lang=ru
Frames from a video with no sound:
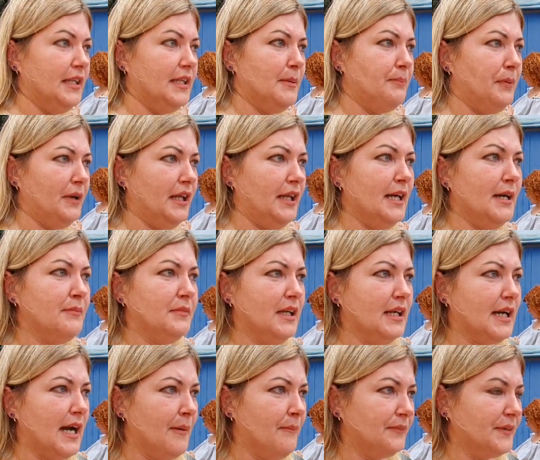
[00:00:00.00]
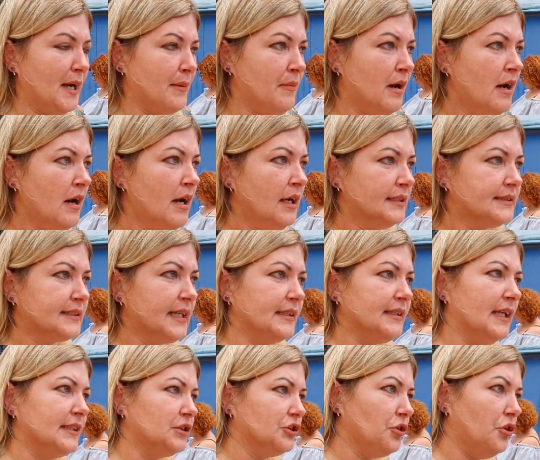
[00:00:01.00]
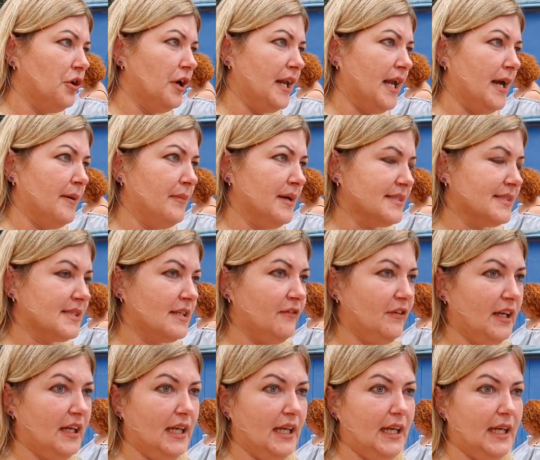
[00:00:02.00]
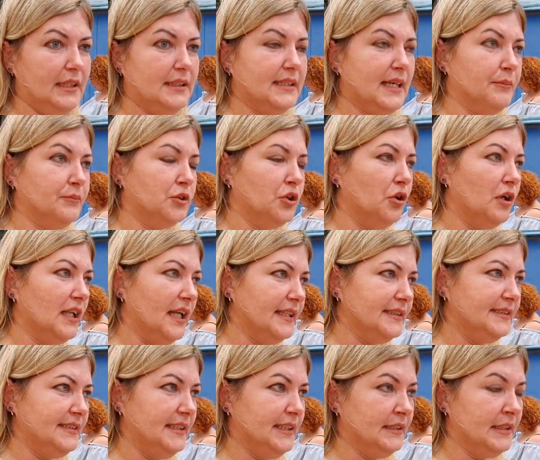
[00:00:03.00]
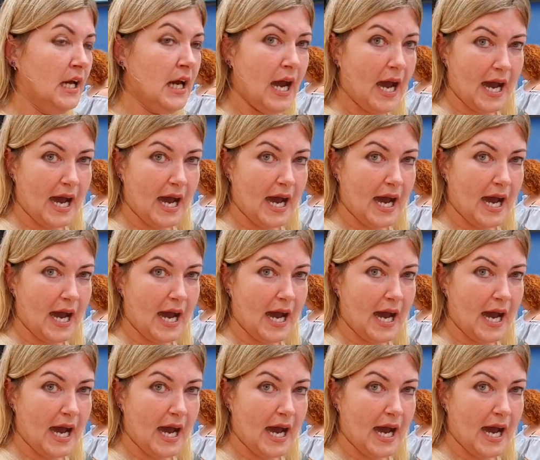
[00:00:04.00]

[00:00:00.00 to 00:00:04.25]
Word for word: не преемником там санатория Москвы или там ДОЛ-1.